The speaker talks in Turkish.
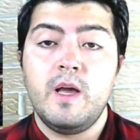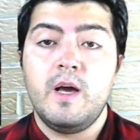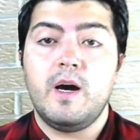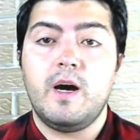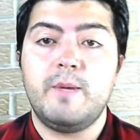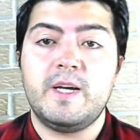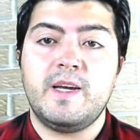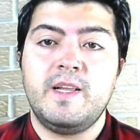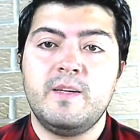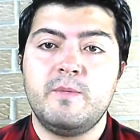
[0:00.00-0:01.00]
Ama
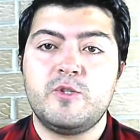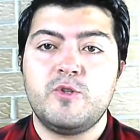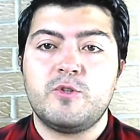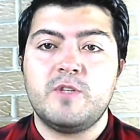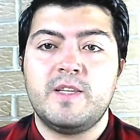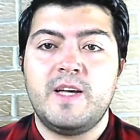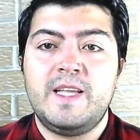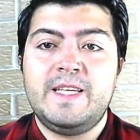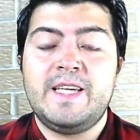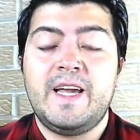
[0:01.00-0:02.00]
geldiğimiz noktada
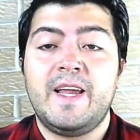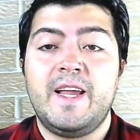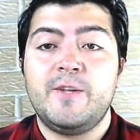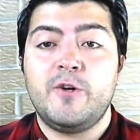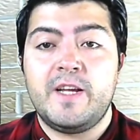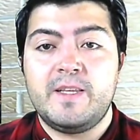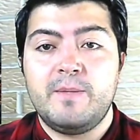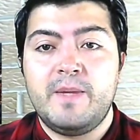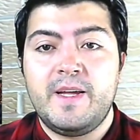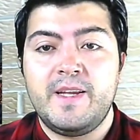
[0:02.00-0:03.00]
yerel
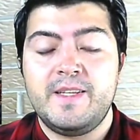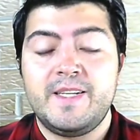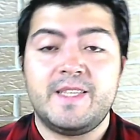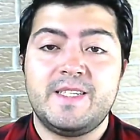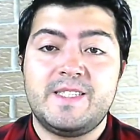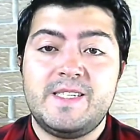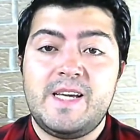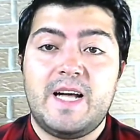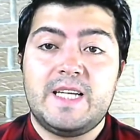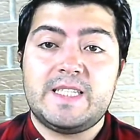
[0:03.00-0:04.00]
yönetimlerin yetkisini
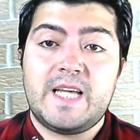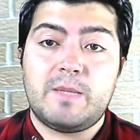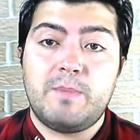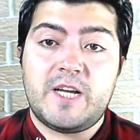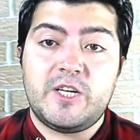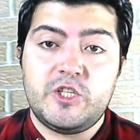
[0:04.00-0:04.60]
azaltmak